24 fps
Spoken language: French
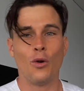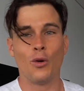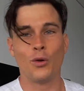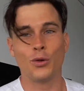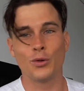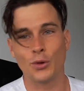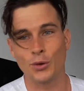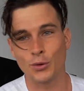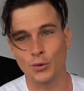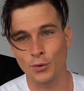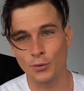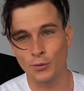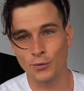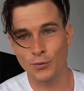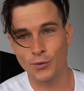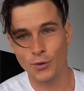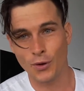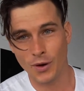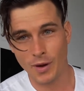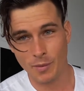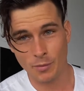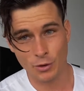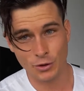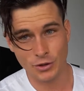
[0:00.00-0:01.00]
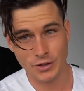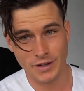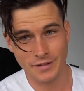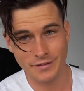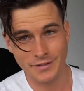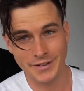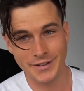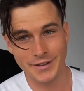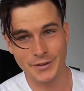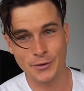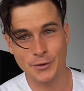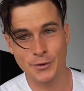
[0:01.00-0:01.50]
On se retrouve dans la prochaine
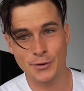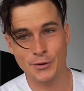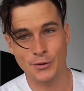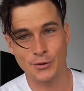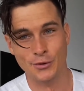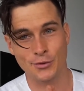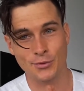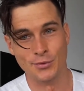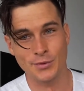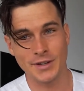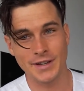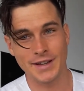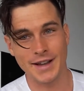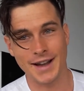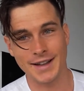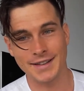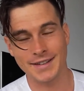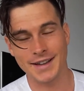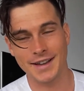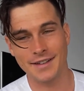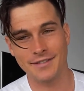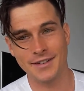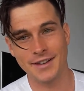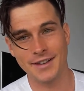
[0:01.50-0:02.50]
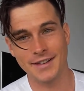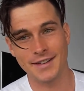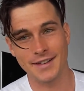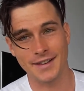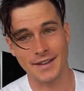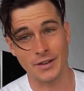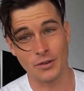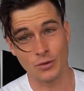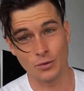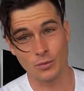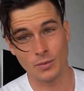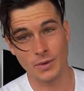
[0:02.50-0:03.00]
vidéo. Je vous dis à très vite
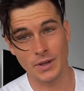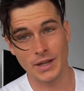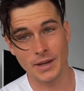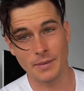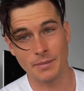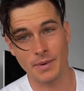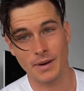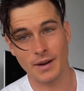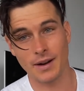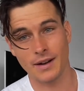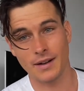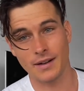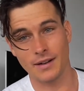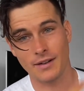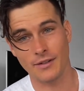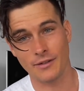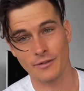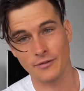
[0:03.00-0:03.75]
et n'oubliez pas,